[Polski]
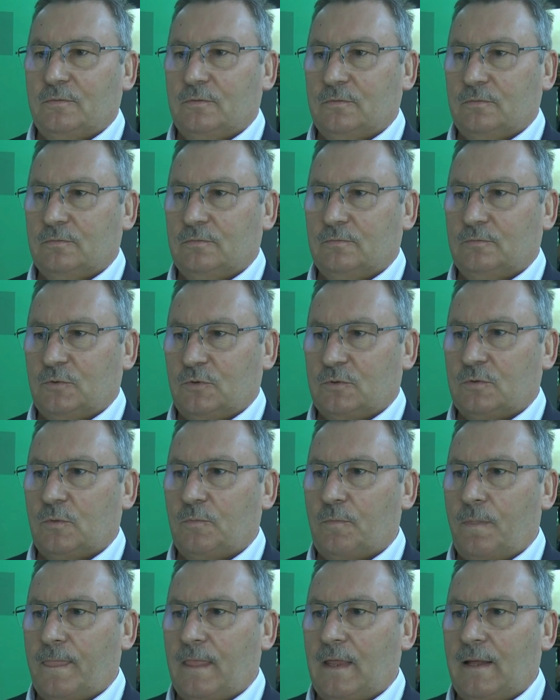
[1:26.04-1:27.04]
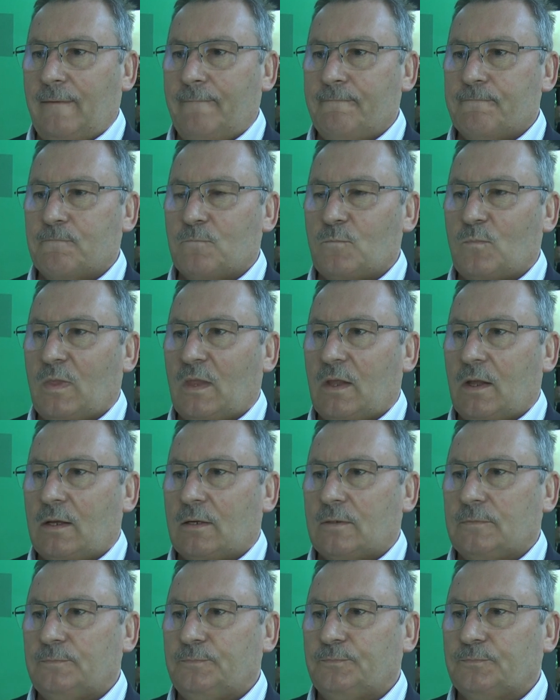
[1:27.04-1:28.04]
Czego dotyczy to spotkanie? Kogo
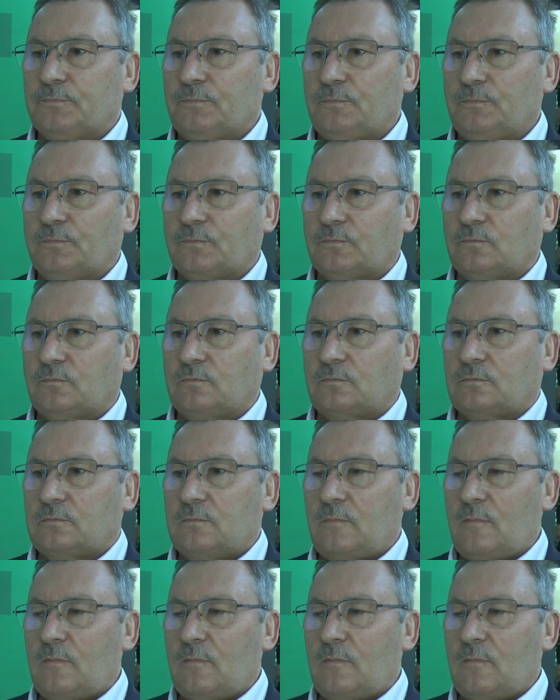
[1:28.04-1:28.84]
żeście na nie zaprosili?